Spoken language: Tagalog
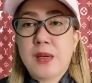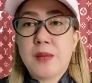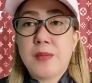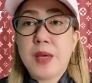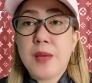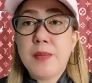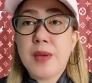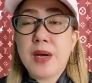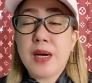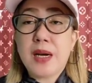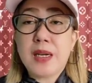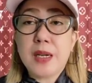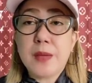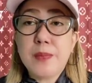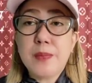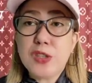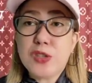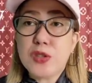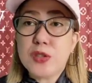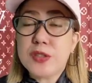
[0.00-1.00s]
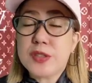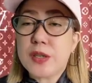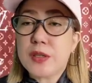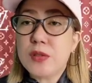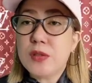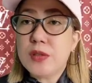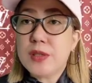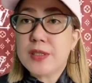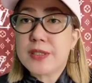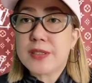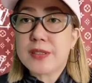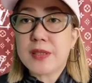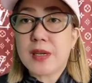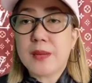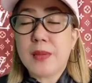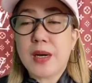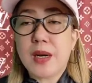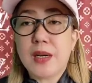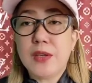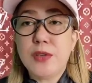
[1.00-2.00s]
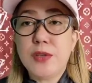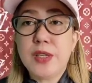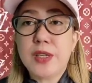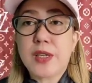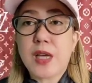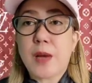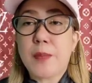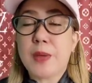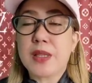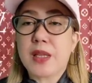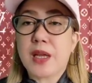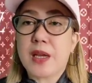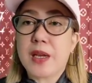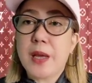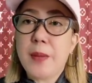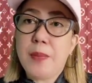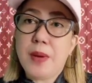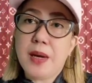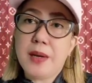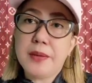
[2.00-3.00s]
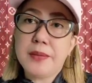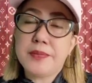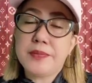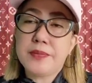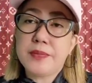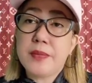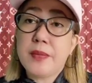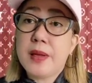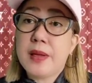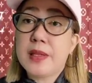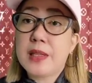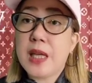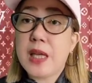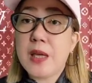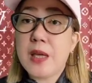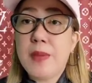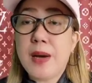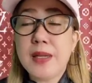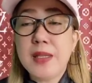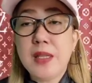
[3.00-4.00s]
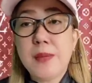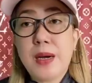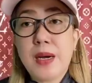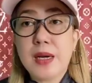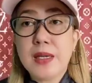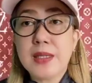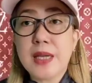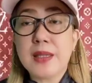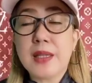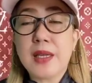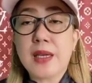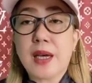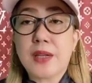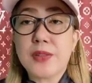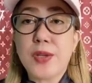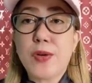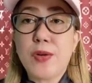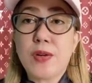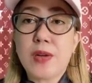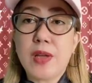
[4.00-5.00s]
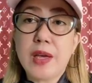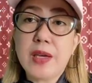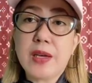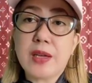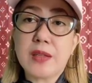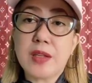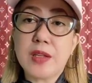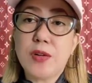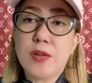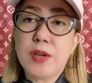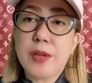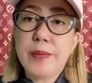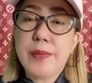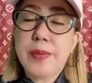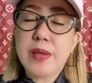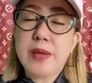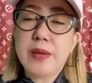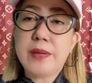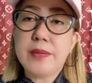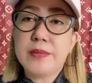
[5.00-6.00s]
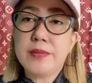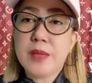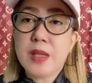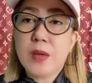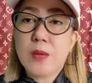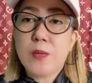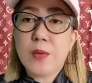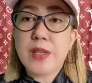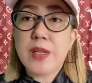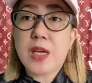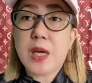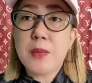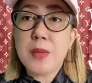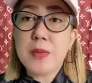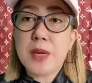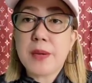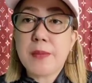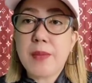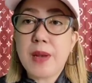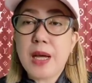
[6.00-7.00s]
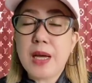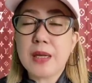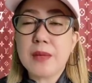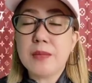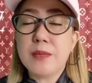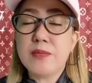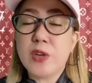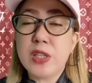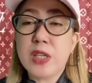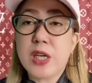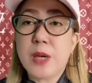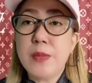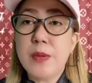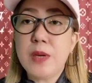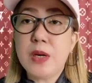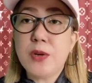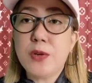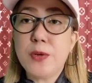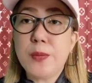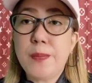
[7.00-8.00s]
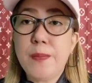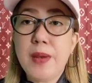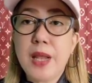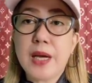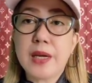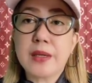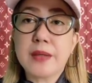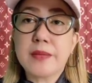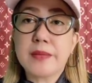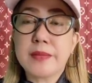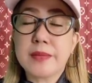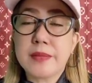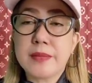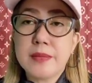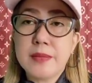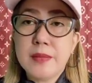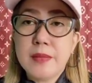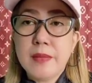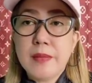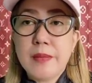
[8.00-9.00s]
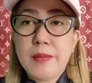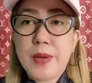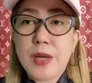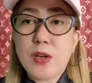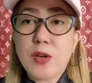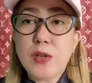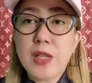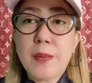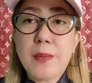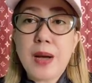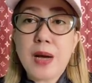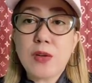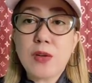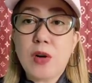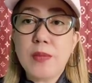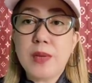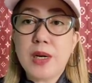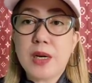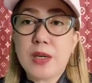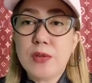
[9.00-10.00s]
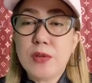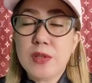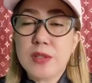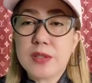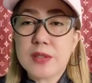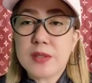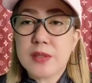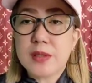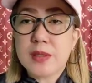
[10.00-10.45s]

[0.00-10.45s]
May mga revision sa rules ng mga Yulikap at Karepa. Na iba, di ba? Dati category A, category B. Pwede kami mag-vlog, pwede kami mag-group vlog. Pero nabago ang mga rules.